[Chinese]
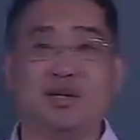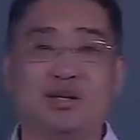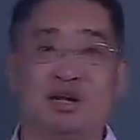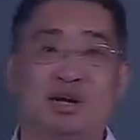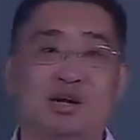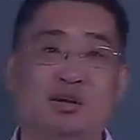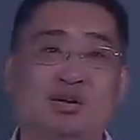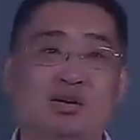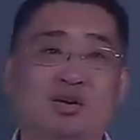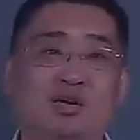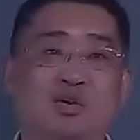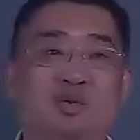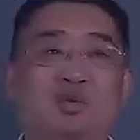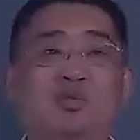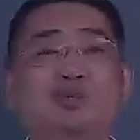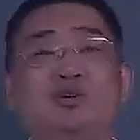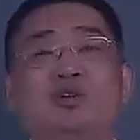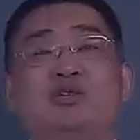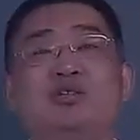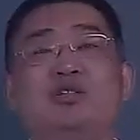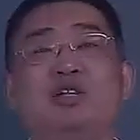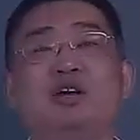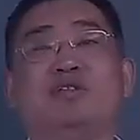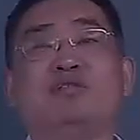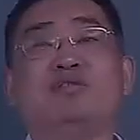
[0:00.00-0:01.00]
我们优先服务
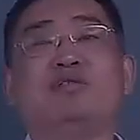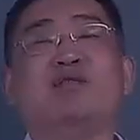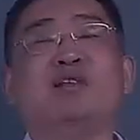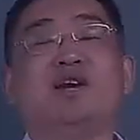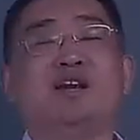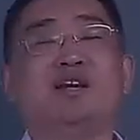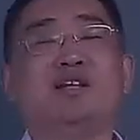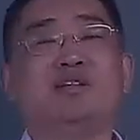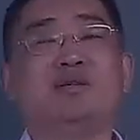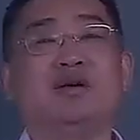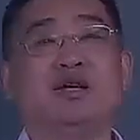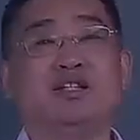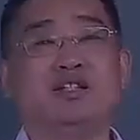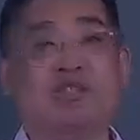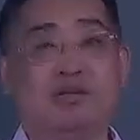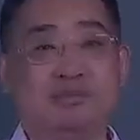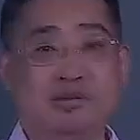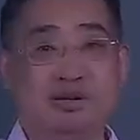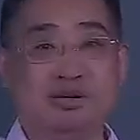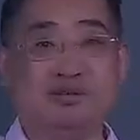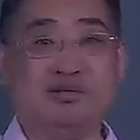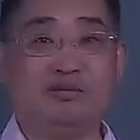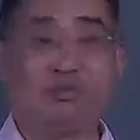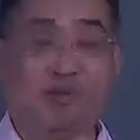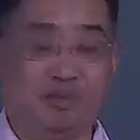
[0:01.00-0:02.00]
A，对吧？这个没什么
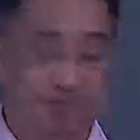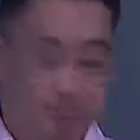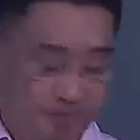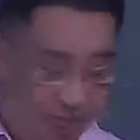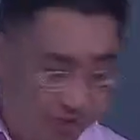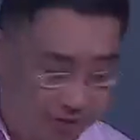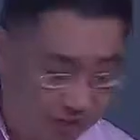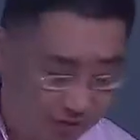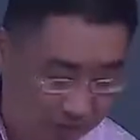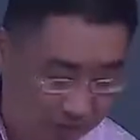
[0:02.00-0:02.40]
没什么毛病。